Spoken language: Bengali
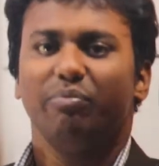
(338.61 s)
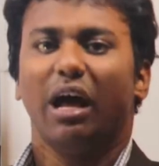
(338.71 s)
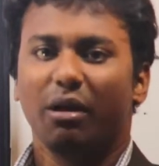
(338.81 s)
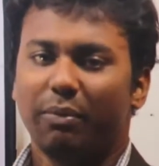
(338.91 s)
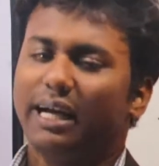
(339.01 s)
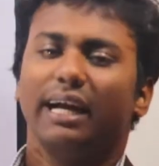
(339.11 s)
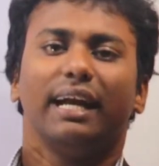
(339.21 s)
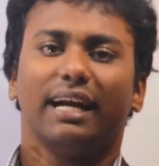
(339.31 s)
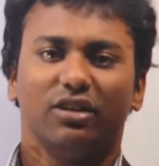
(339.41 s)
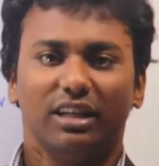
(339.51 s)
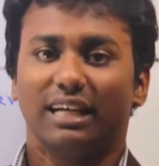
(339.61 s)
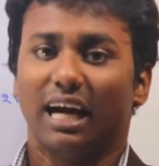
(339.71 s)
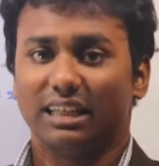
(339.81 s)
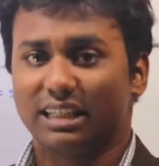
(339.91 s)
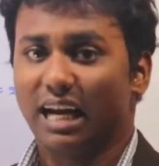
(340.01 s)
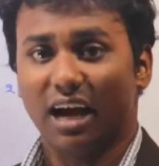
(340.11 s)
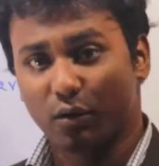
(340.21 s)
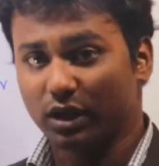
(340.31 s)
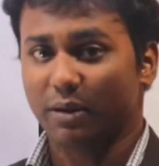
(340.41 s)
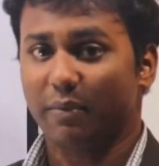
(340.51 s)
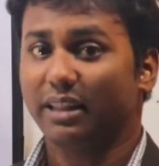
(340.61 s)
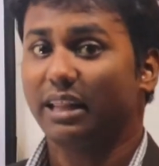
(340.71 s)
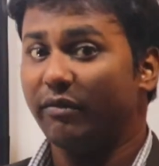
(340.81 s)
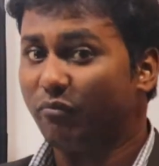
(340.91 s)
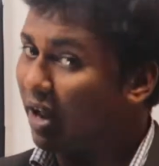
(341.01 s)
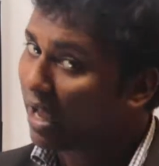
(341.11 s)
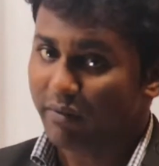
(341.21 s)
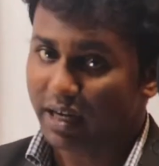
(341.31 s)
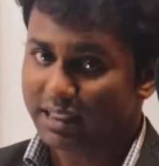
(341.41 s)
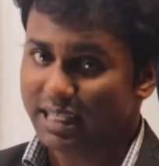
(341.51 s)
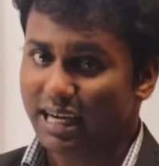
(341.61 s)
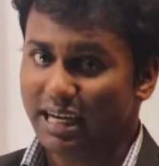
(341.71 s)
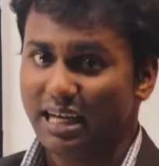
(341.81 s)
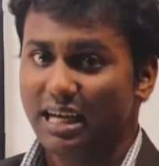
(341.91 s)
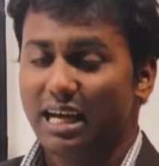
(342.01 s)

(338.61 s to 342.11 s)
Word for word: তাহলে ব্যাটারিটাকে যদি চার্জ না করতে পারি তাহলে প্রাইমারি সেল